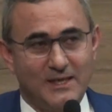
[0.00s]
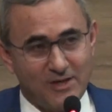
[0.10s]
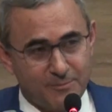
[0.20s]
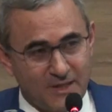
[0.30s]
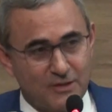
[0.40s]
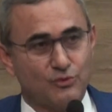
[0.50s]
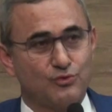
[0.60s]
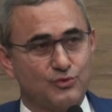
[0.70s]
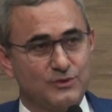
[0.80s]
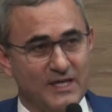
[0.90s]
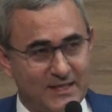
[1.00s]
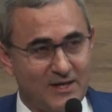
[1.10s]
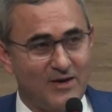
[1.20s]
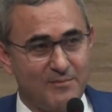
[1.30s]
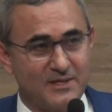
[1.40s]
Evet biraz otursunlar,
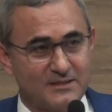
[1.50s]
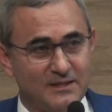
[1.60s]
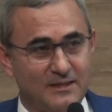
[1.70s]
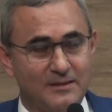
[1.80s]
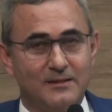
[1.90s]
devam etsinler.